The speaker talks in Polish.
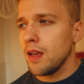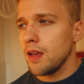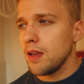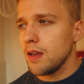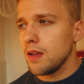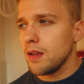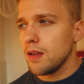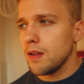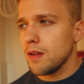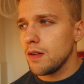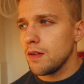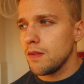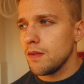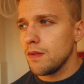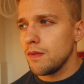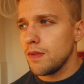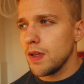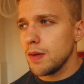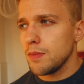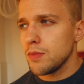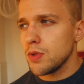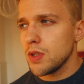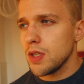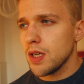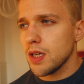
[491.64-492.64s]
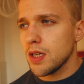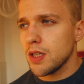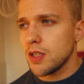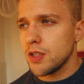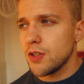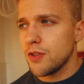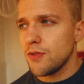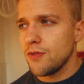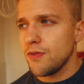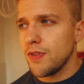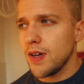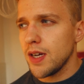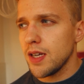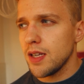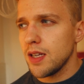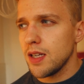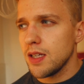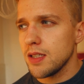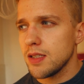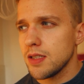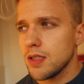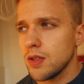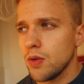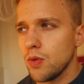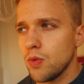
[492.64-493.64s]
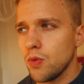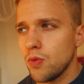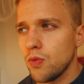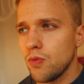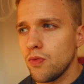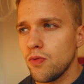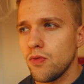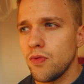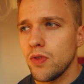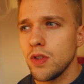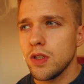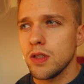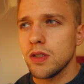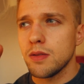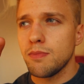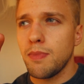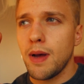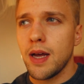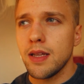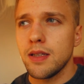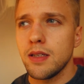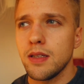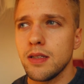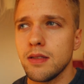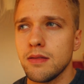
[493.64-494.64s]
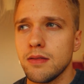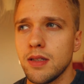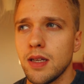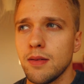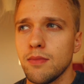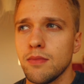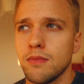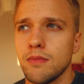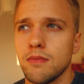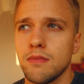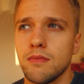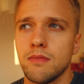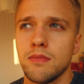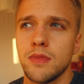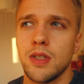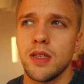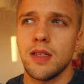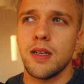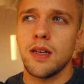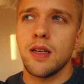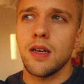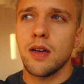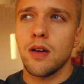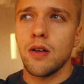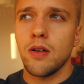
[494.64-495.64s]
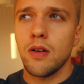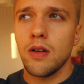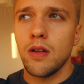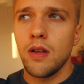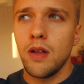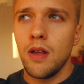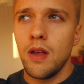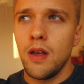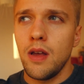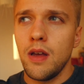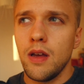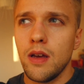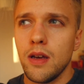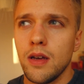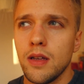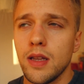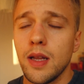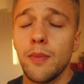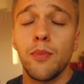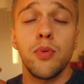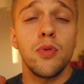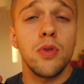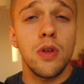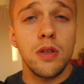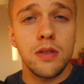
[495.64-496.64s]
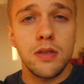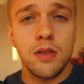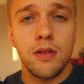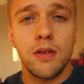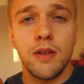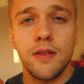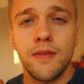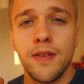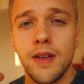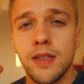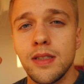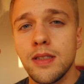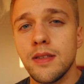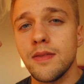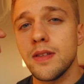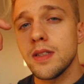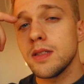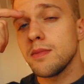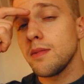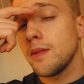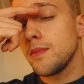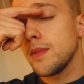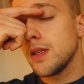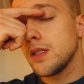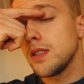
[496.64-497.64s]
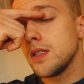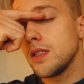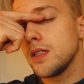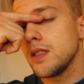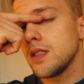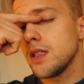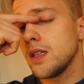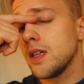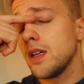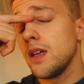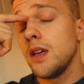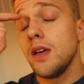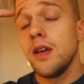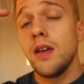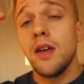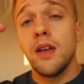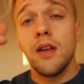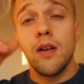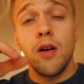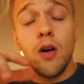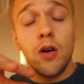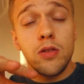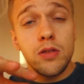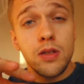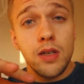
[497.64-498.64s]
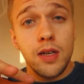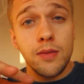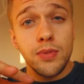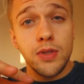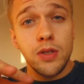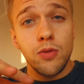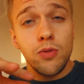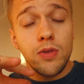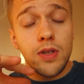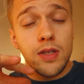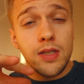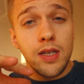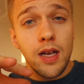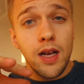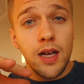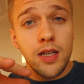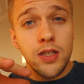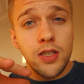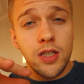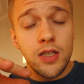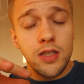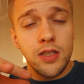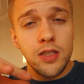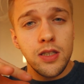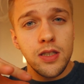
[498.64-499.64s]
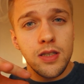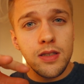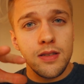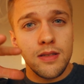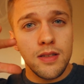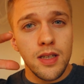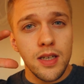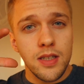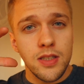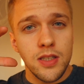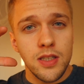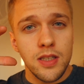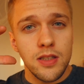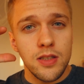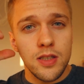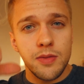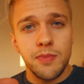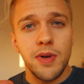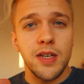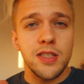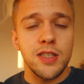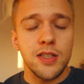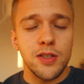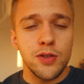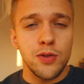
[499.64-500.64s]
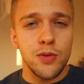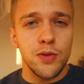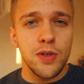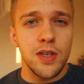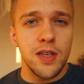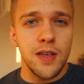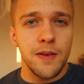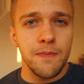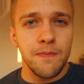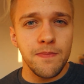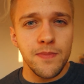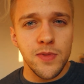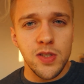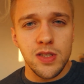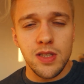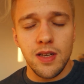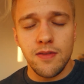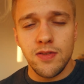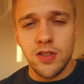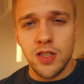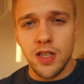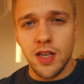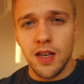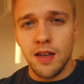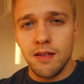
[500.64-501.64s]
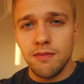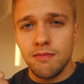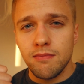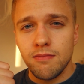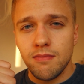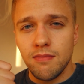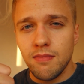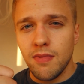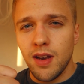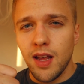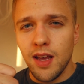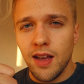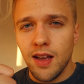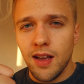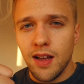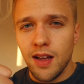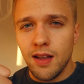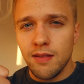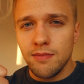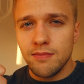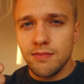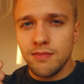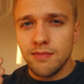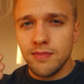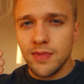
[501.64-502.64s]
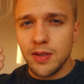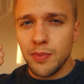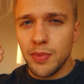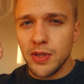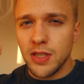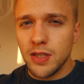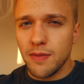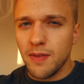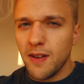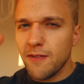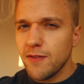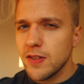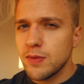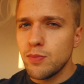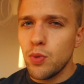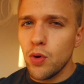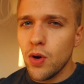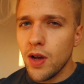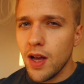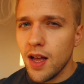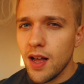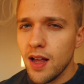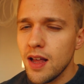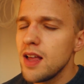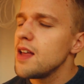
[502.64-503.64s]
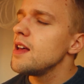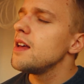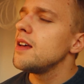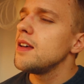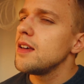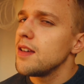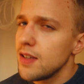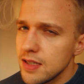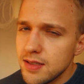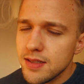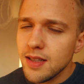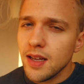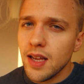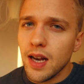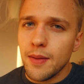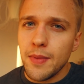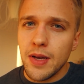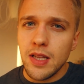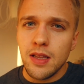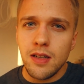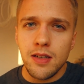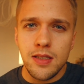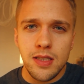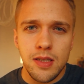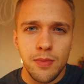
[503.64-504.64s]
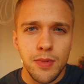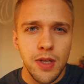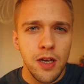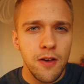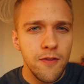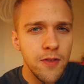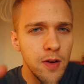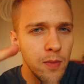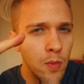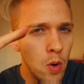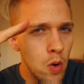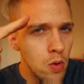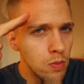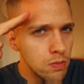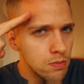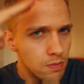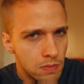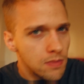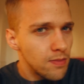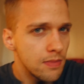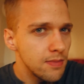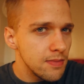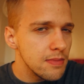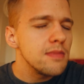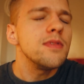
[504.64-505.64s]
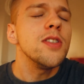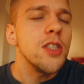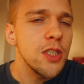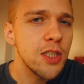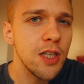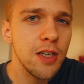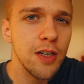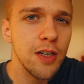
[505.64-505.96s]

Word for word: E, wiem, że jakieś fajne są wodospady tam niedaleko e, na północy Chorwacji, więc mam nadzieję, że o to nam się uda zahaczyć. Także trzymajcie kciuki, zostawcie lajka, zapraszam na Facebooka, Instagrama i do następnego filmu i